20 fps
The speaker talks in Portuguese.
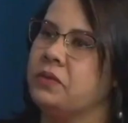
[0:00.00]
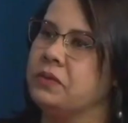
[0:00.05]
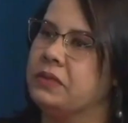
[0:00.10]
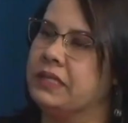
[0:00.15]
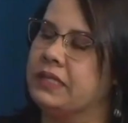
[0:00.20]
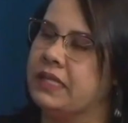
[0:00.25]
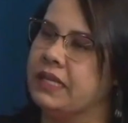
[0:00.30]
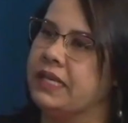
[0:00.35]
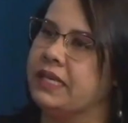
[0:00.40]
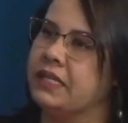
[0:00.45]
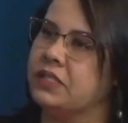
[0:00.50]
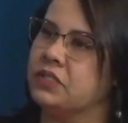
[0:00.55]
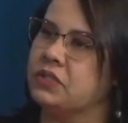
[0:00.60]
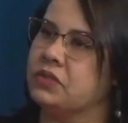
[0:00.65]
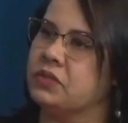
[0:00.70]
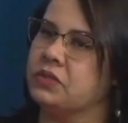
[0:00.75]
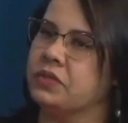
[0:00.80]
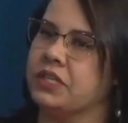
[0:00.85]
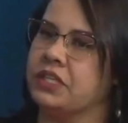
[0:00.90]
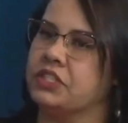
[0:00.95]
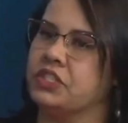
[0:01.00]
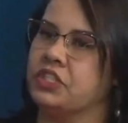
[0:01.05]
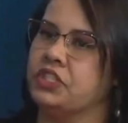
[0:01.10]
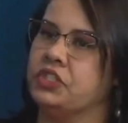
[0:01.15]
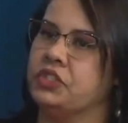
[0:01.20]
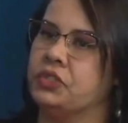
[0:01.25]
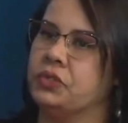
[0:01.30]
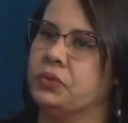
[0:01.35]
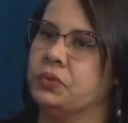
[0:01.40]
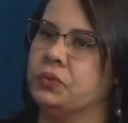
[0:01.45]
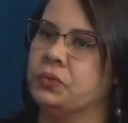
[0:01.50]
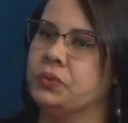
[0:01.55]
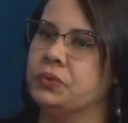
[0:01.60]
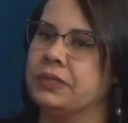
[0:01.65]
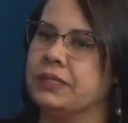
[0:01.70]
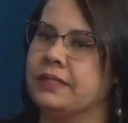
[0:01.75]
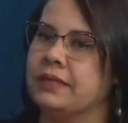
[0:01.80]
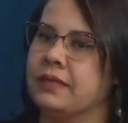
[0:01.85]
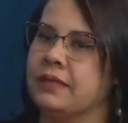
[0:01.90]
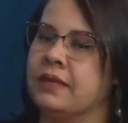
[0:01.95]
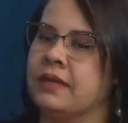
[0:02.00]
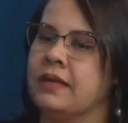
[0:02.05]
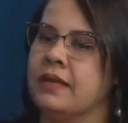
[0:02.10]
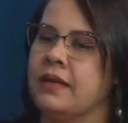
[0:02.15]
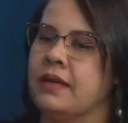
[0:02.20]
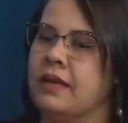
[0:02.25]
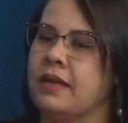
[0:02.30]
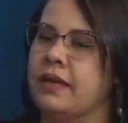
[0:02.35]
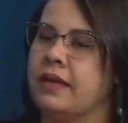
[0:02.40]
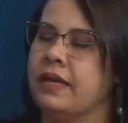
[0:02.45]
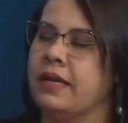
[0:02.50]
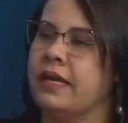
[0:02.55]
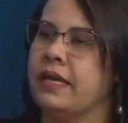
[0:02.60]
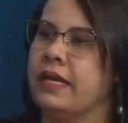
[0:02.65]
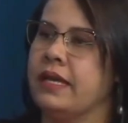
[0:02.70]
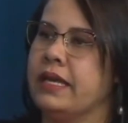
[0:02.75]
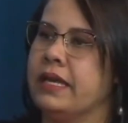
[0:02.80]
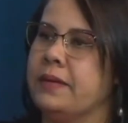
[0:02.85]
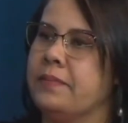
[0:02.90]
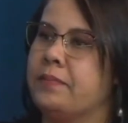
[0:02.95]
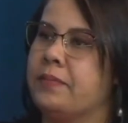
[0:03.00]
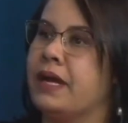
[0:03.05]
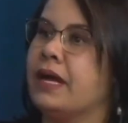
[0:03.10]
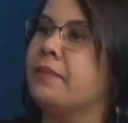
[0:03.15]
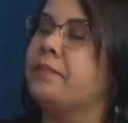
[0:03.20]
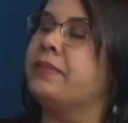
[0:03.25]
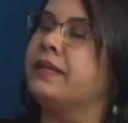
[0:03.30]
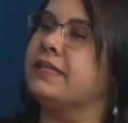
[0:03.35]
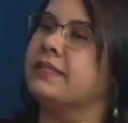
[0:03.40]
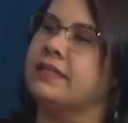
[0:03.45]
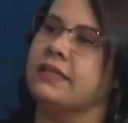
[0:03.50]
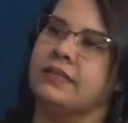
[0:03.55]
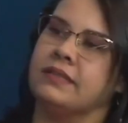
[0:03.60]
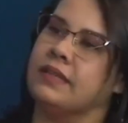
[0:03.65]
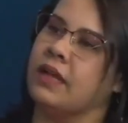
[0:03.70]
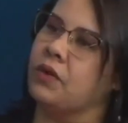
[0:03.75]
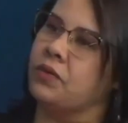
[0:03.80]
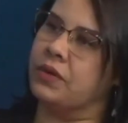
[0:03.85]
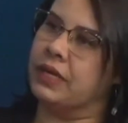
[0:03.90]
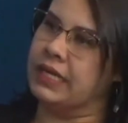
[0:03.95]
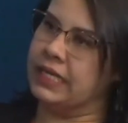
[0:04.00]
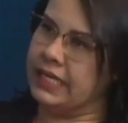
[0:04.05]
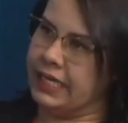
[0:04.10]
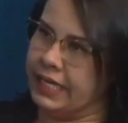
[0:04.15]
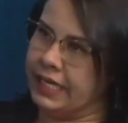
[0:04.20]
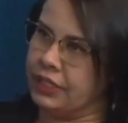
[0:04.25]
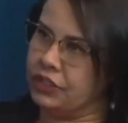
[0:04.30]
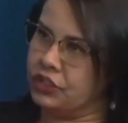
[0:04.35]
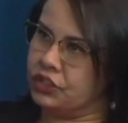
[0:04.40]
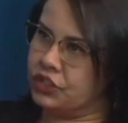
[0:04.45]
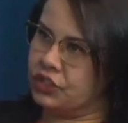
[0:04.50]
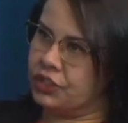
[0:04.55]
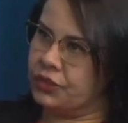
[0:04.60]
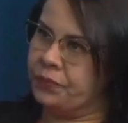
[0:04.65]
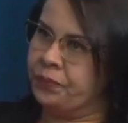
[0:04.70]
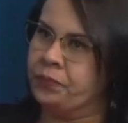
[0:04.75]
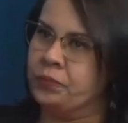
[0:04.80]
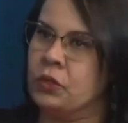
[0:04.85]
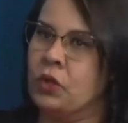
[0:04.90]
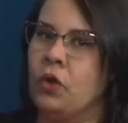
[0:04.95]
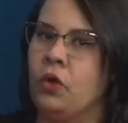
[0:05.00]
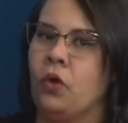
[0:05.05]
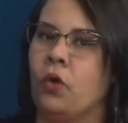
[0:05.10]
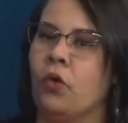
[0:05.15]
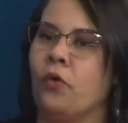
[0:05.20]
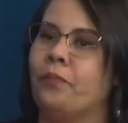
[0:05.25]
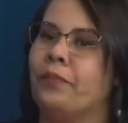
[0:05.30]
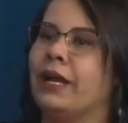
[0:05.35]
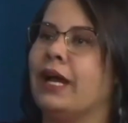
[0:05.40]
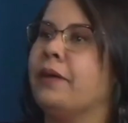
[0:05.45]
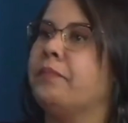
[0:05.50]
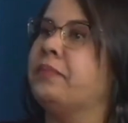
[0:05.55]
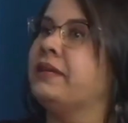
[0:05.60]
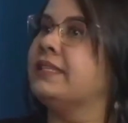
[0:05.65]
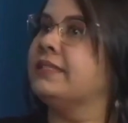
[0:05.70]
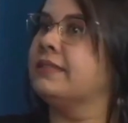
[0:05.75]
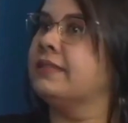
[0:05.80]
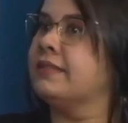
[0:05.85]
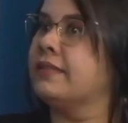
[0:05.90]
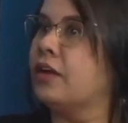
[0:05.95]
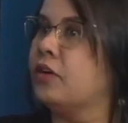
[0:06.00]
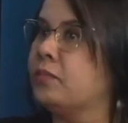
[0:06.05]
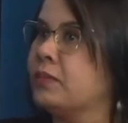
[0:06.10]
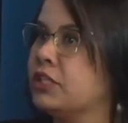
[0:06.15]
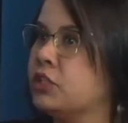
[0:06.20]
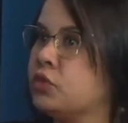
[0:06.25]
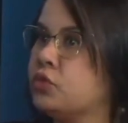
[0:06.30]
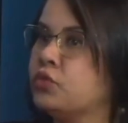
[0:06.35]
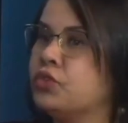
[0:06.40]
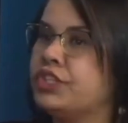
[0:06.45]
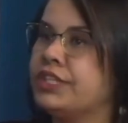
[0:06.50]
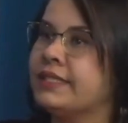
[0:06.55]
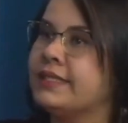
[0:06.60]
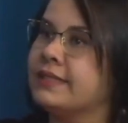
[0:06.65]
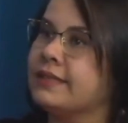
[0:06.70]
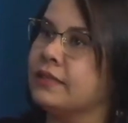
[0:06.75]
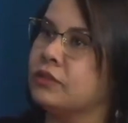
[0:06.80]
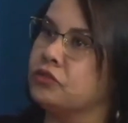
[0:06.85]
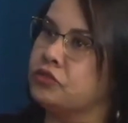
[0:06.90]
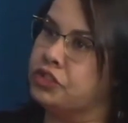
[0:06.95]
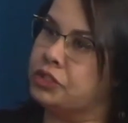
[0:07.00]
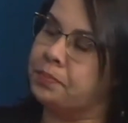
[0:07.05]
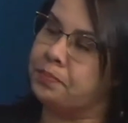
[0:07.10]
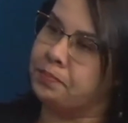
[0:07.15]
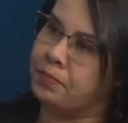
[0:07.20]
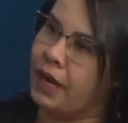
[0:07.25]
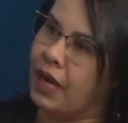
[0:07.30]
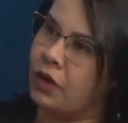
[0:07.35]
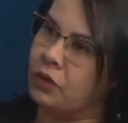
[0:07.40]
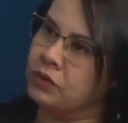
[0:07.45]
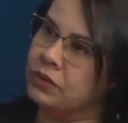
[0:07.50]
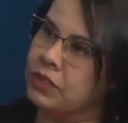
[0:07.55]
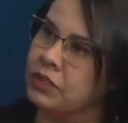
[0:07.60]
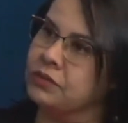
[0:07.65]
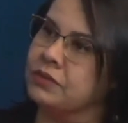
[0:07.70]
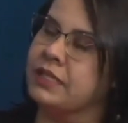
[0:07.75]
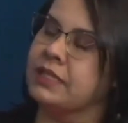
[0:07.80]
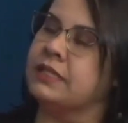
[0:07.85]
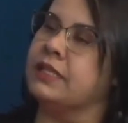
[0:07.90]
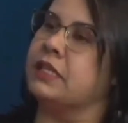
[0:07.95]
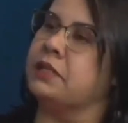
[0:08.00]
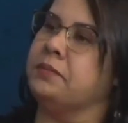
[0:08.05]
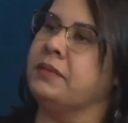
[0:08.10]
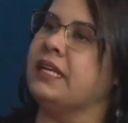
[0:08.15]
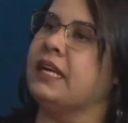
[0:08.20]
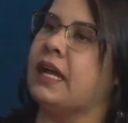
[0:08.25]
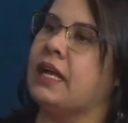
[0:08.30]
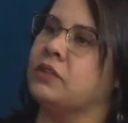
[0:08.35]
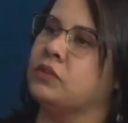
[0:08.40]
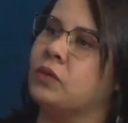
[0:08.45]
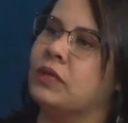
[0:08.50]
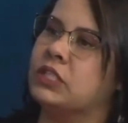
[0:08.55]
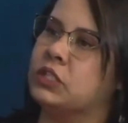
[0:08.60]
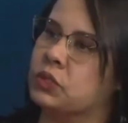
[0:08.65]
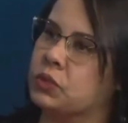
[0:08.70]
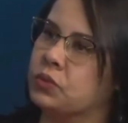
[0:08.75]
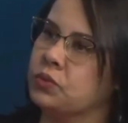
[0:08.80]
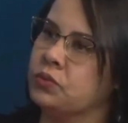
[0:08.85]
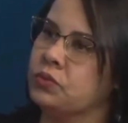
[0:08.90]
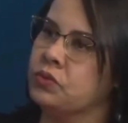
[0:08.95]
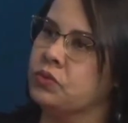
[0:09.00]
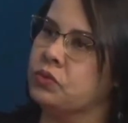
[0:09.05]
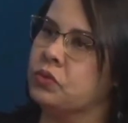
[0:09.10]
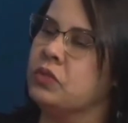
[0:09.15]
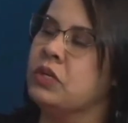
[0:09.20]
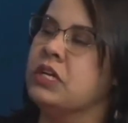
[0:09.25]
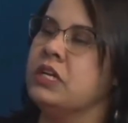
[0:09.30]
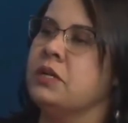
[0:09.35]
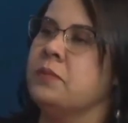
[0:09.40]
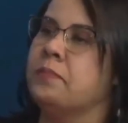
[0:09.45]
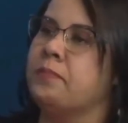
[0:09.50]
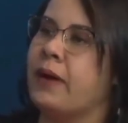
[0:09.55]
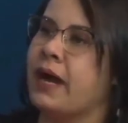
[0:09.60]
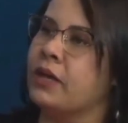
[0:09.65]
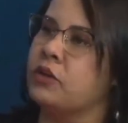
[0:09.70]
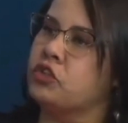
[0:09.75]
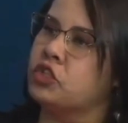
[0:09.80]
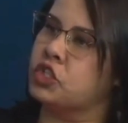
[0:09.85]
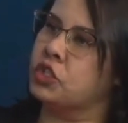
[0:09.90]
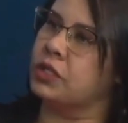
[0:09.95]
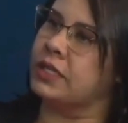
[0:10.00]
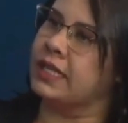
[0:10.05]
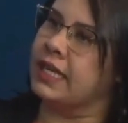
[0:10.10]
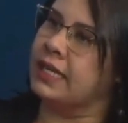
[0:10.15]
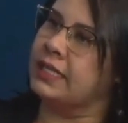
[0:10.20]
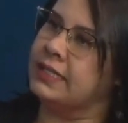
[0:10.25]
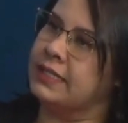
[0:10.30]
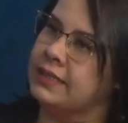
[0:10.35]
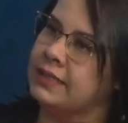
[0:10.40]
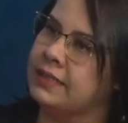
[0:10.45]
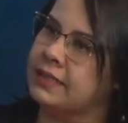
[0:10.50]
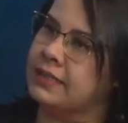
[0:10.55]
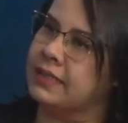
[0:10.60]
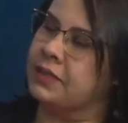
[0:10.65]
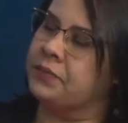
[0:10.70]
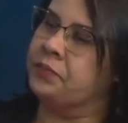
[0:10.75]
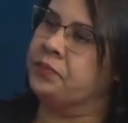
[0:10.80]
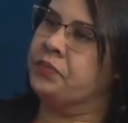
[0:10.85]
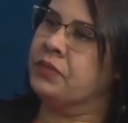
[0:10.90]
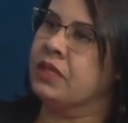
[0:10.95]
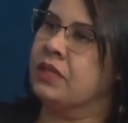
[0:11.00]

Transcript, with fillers: é o texto que a gente usa é, para apresentar o cliente ou para apresentar uma sugestão de pauta, um determinado assunto para o jornalista.